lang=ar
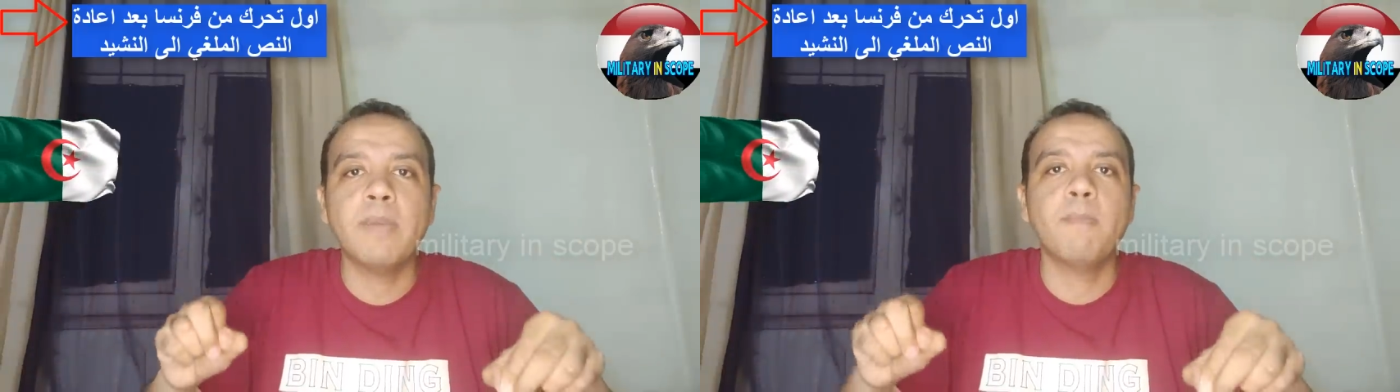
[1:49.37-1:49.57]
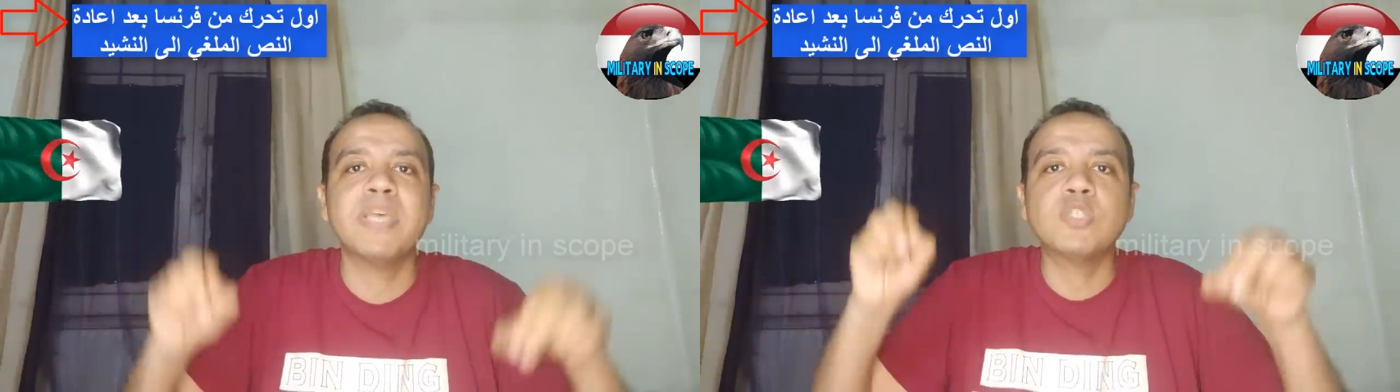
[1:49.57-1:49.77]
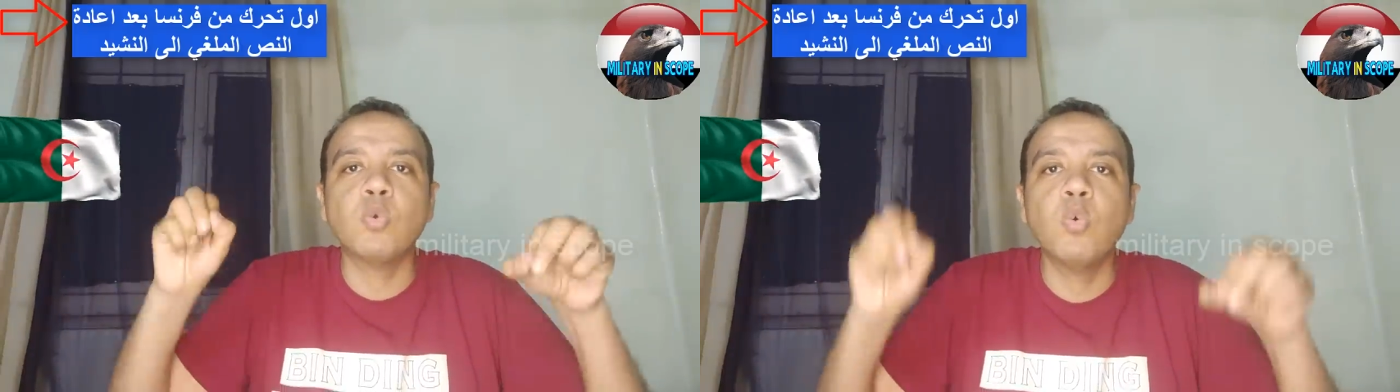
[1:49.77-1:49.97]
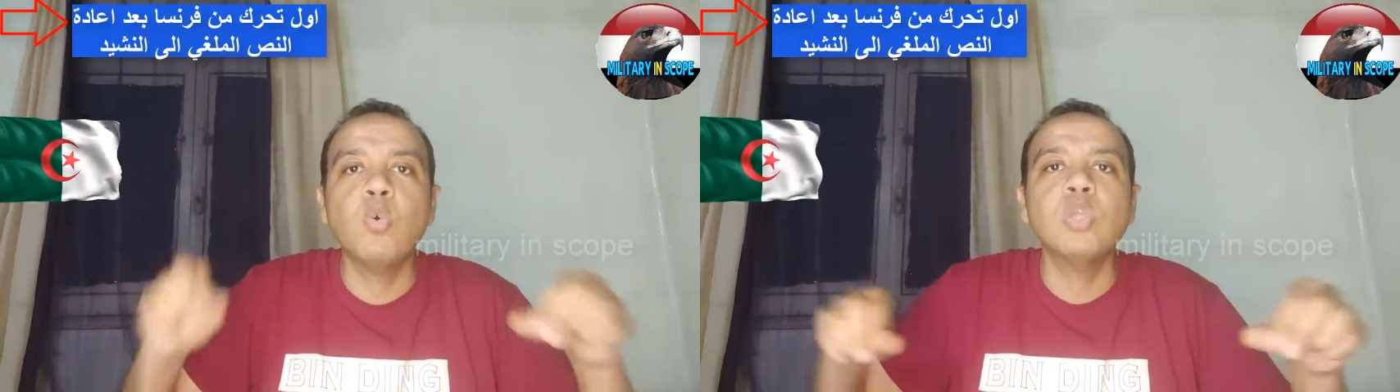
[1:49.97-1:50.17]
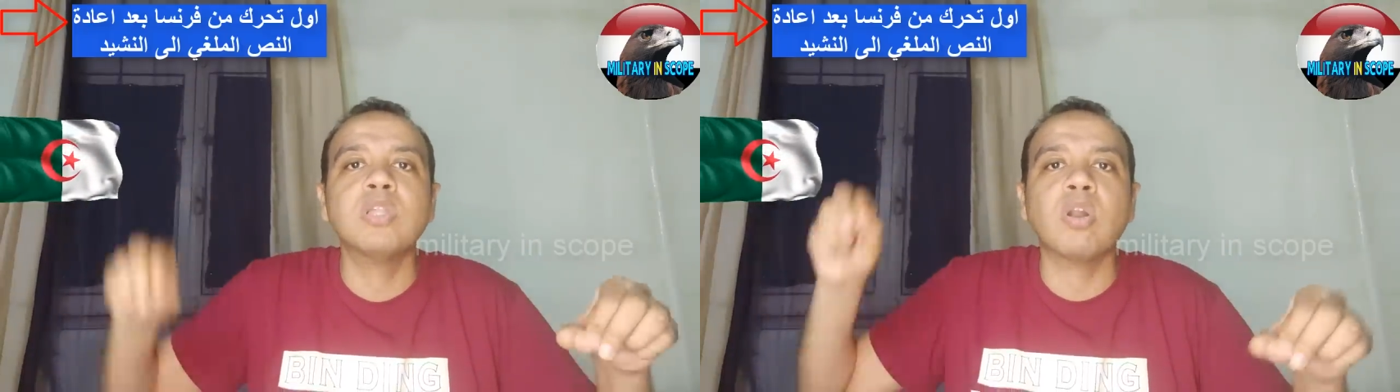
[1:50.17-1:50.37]

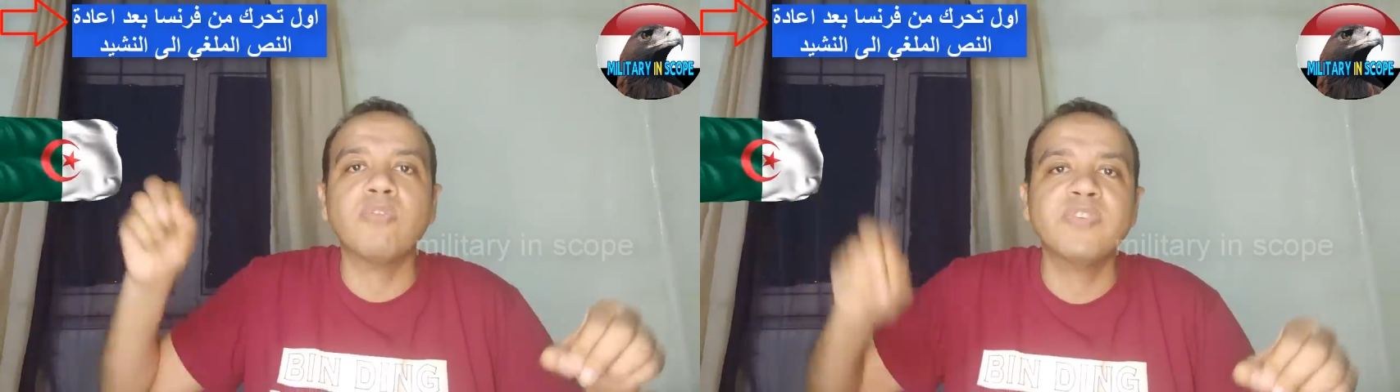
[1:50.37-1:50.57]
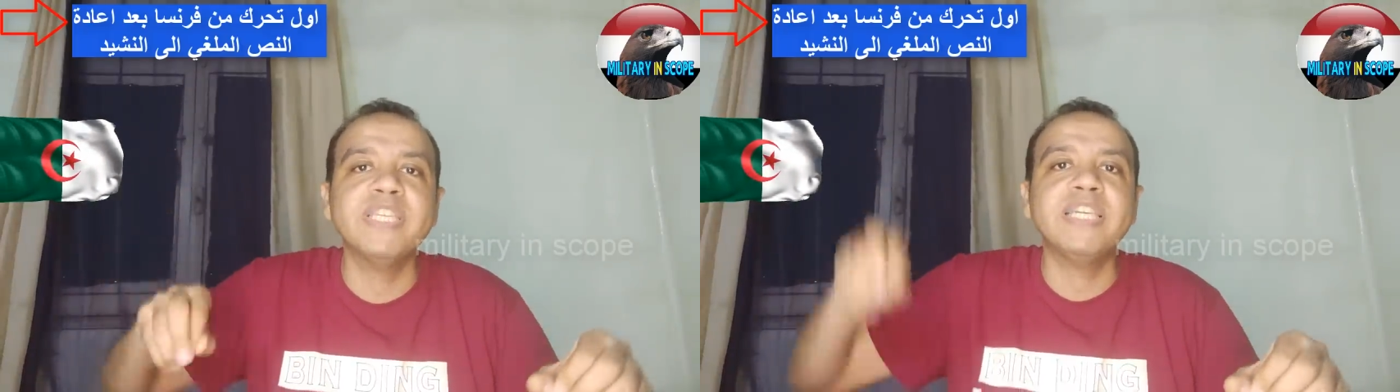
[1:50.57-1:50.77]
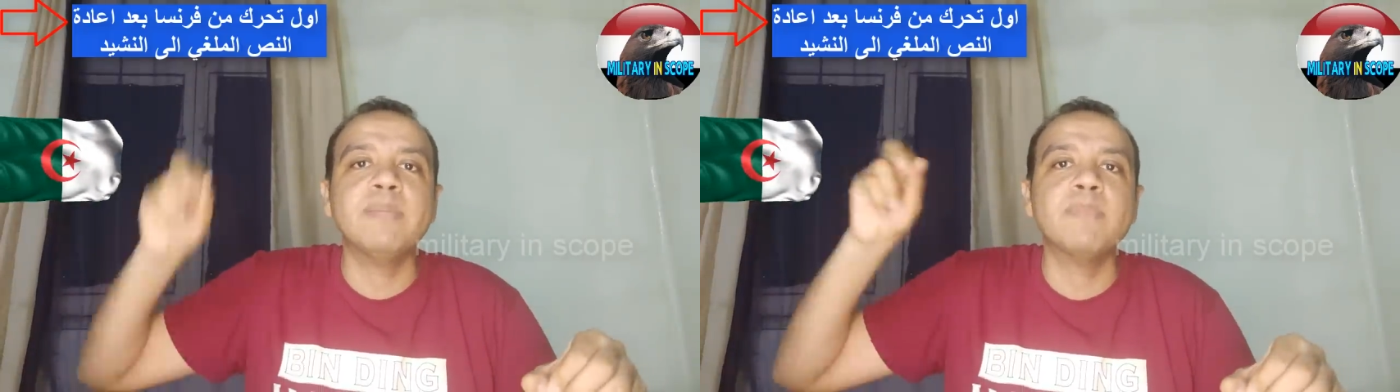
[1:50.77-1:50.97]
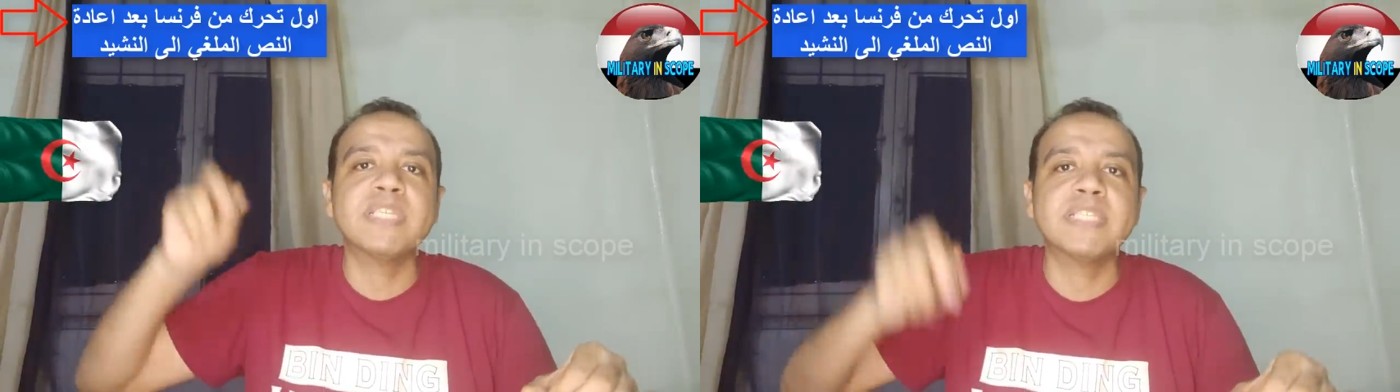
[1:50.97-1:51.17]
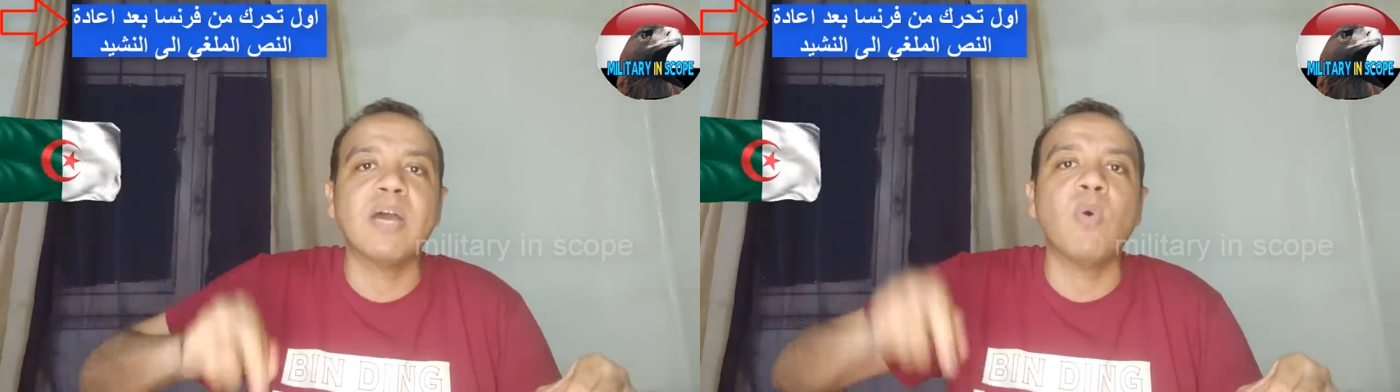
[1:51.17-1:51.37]
مسؤول رفيع
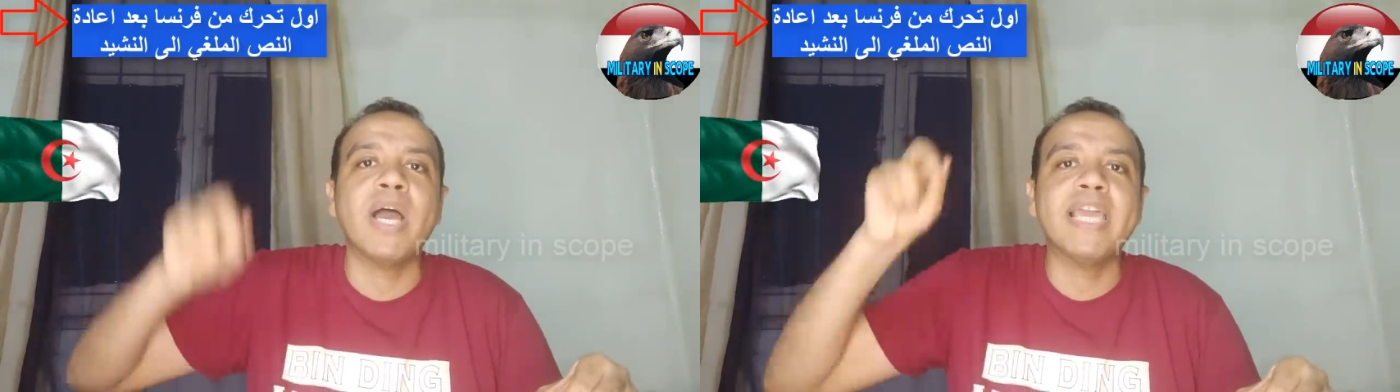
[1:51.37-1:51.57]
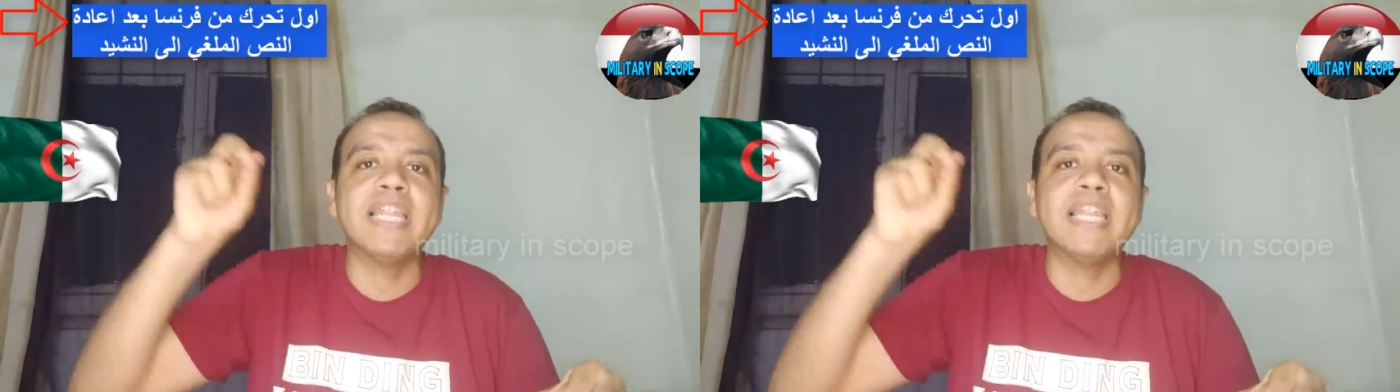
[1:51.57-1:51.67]
المستوى